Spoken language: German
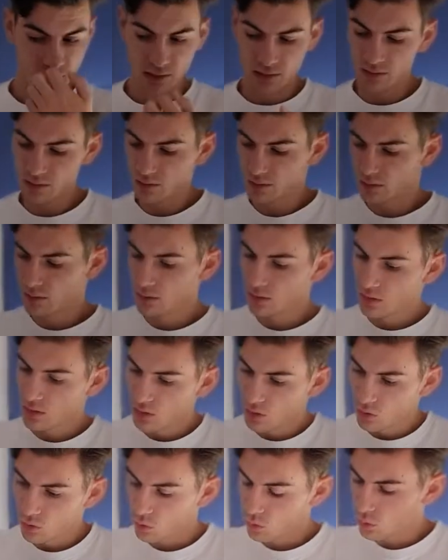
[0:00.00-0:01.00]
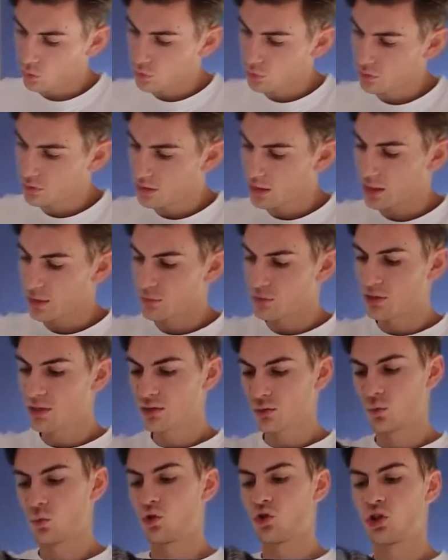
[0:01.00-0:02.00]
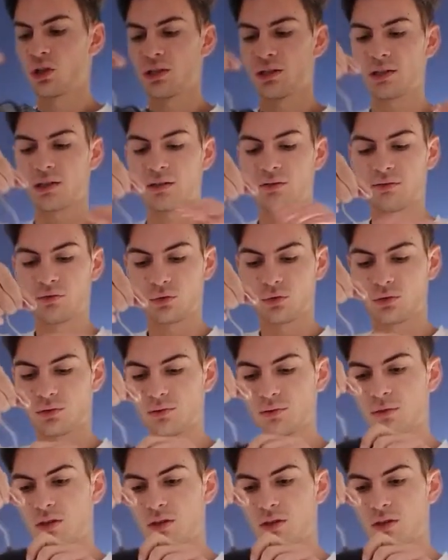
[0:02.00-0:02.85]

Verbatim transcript: hin. Und dann habe ich das gute Schätzchen gefunden.